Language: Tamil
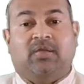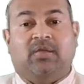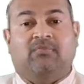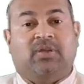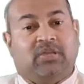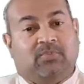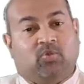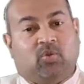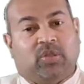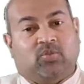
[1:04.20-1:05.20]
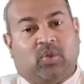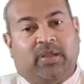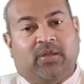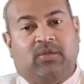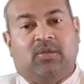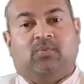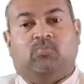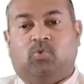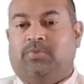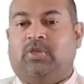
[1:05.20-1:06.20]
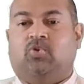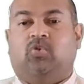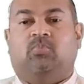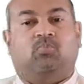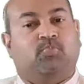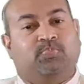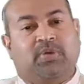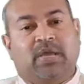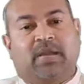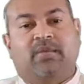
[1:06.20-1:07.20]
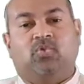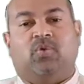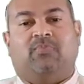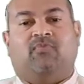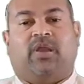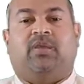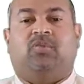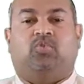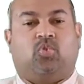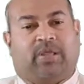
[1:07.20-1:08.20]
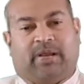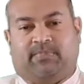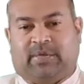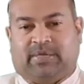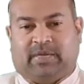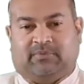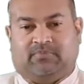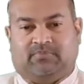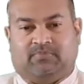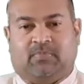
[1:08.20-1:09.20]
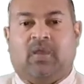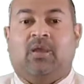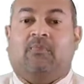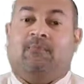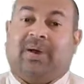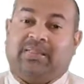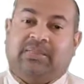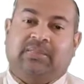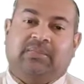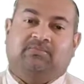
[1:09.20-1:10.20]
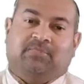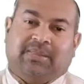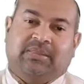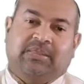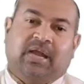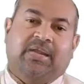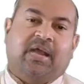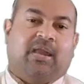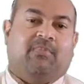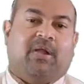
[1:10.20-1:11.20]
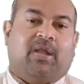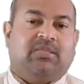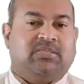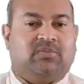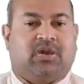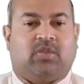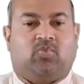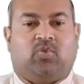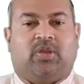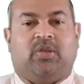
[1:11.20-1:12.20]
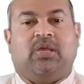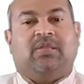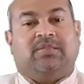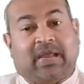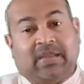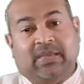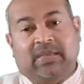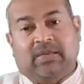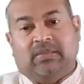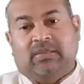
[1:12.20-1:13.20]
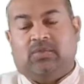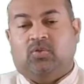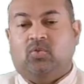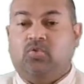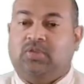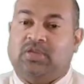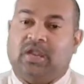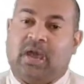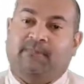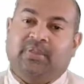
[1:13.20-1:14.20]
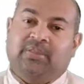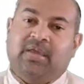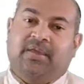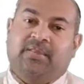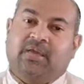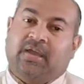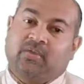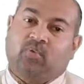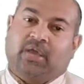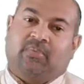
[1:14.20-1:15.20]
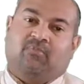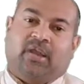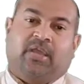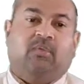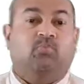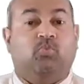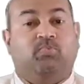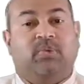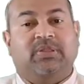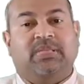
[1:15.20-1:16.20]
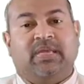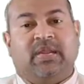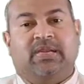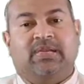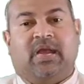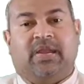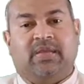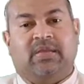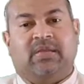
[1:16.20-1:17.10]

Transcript: அங்குல விட்டம் கொண்ட துளைகள் பூமிக்குள் முப்பது அடி தூரம் வரை துளையிடப்பட்டன பத் பத்து அடி ஆழமான அஸ்திவாரத்துடன் தரையிலிருந்து நூற்றி நாற்பத்தி ஐந்து அடி உயரம் வரை முப்பத்தி இரண்டு அடி